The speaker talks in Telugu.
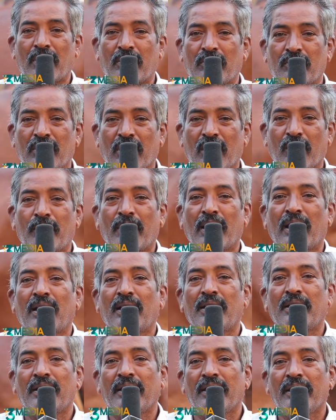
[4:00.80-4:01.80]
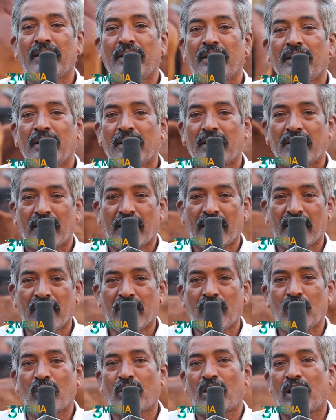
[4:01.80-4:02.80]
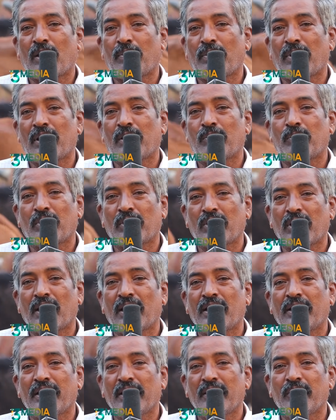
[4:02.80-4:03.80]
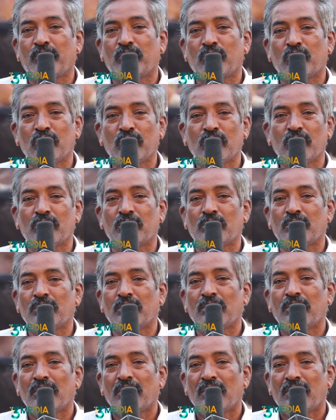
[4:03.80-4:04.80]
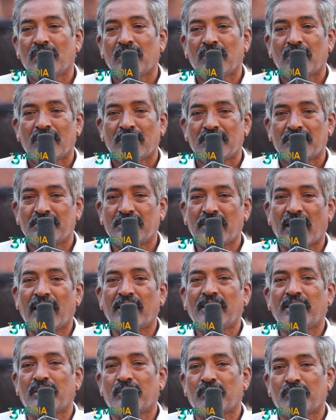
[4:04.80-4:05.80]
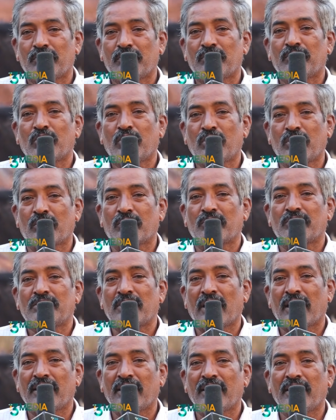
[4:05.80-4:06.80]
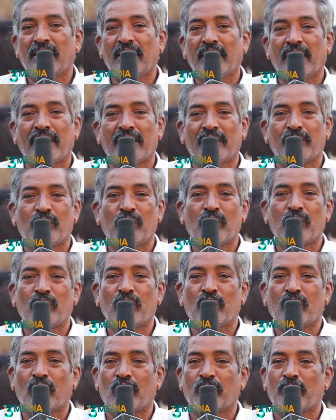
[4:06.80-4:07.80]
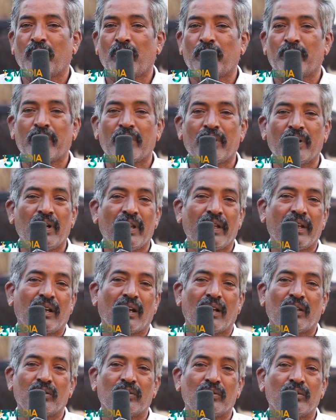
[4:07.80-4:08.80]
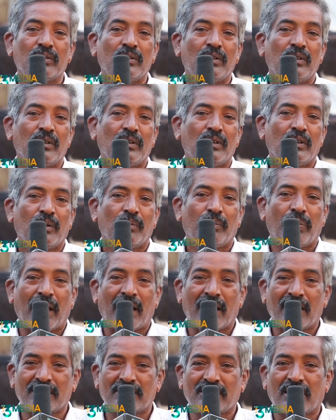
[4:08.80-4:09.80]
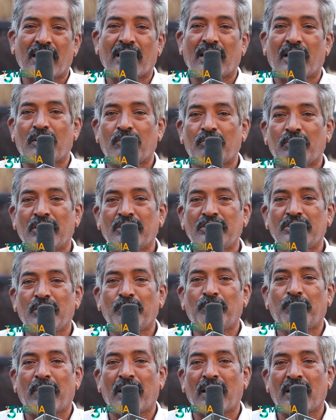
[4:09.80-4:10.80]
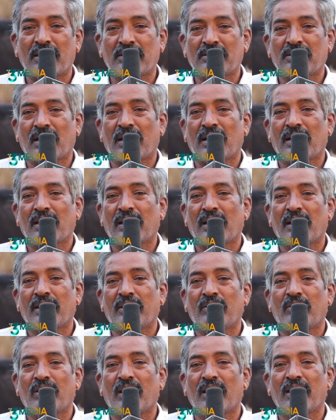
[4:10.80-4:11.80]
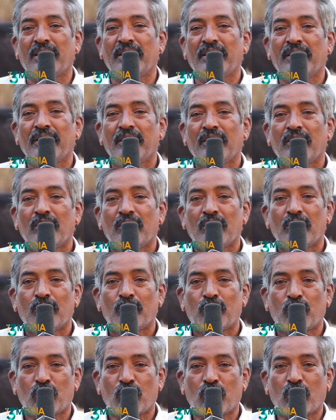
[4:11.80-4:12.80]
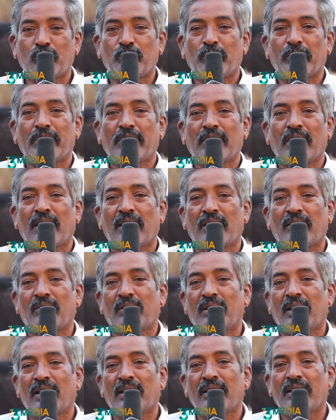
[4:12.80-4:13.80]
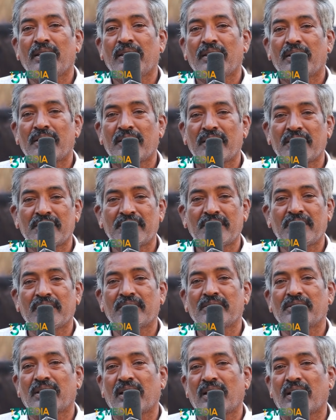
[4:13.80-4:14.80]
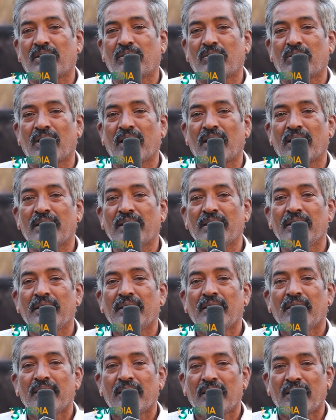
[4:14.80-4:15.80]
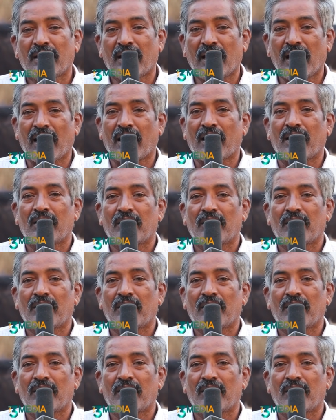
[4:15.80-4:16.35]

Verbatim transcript: మనం నిలబడాలంటే డైరీలో లాభాలు పొందాలంటే ముందు జాతి ముఖ్యం జాతి అంటే అది బో గొప్ప బ్రీడ్లేం కాదు పాలసార మంచి పాలసార గల ఉండాలి పునరుత్పత్తి గల ఉండాలి రెసిస్టెన్స్ గల ఉండాలి ఇలా